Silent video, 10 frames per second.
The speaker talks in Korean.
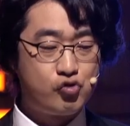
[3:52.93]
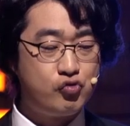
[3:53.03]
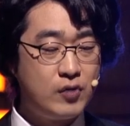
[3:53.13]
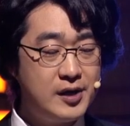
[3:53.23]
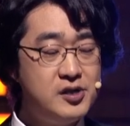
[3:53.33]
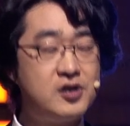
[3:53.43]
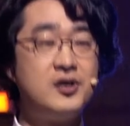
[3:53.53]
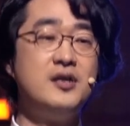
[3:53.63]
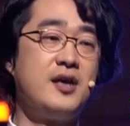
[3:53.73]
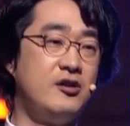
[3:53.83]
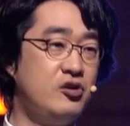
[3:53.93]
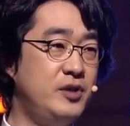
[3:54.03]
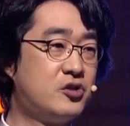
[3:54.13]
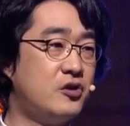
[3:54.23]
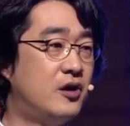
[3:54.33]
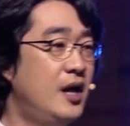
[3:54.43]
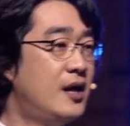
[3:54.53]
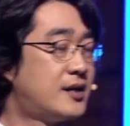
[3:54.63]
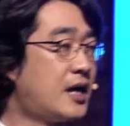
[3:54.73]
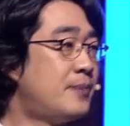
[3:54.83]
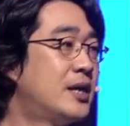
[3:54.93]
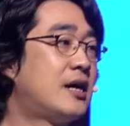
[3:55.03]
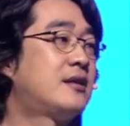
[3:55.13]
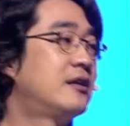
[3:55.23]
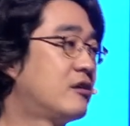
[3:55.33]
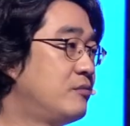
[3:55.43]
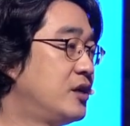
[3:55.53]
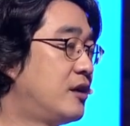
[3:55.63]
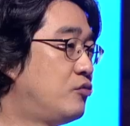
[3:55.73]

주관적인 개념이죠. 사람마다 다 다릅니다.